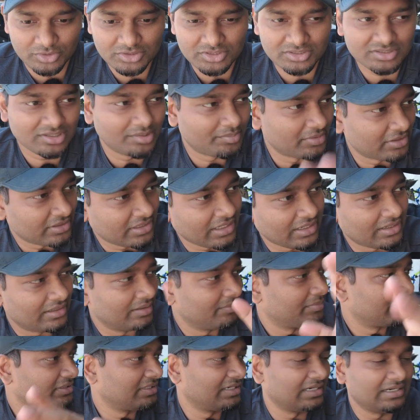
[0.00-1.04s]
முடிச்சதுக்கப்புறம்
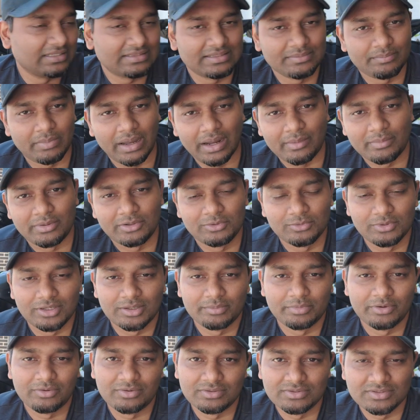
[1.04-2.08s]
டக்குன்னு பார்த்தீங்கன்னா எல்லாத்தையும் பேக் பண்ணிட்டு
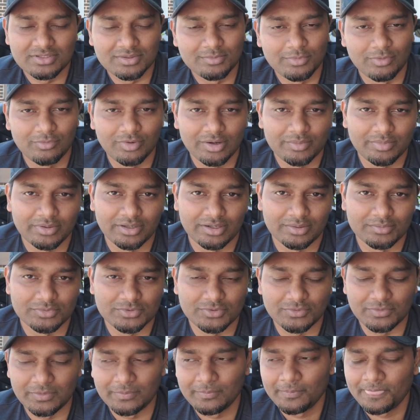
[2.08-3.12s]
உள்ளார போய் உட்காந்து திரும்ப ஒர்க் பண்ண
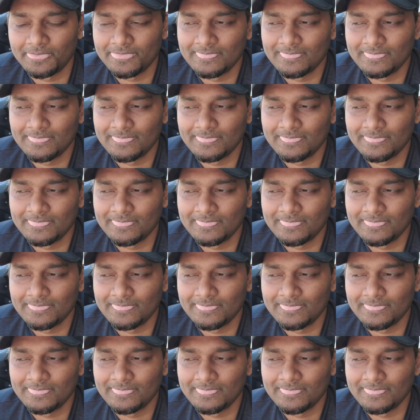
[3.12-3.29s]
ஆரம்பிச்சிருவோம்